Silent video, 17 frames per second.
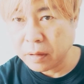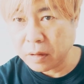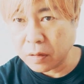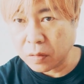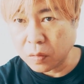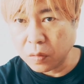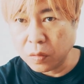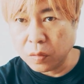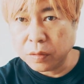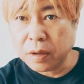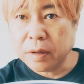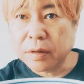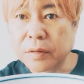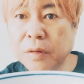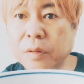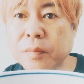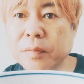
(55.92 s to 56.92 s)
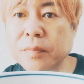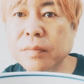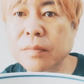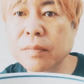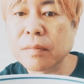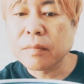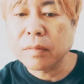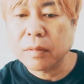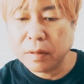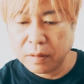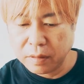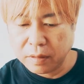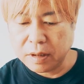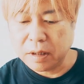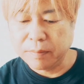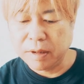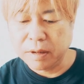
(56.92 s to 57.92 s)
じゃあこの小樽の
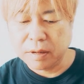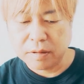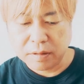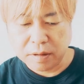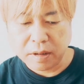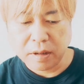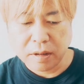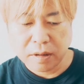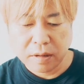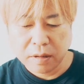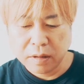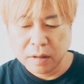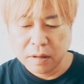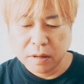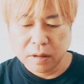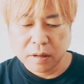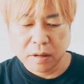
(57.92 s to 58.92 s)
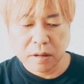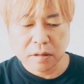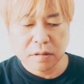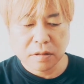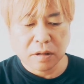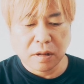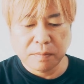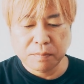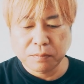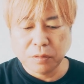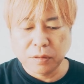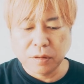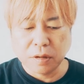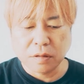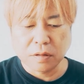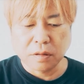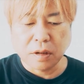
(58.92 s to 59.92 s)
ラーメンですね。あっさりっぽいん
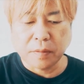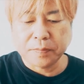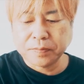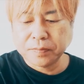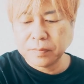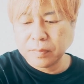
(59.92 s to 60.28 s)
ですが、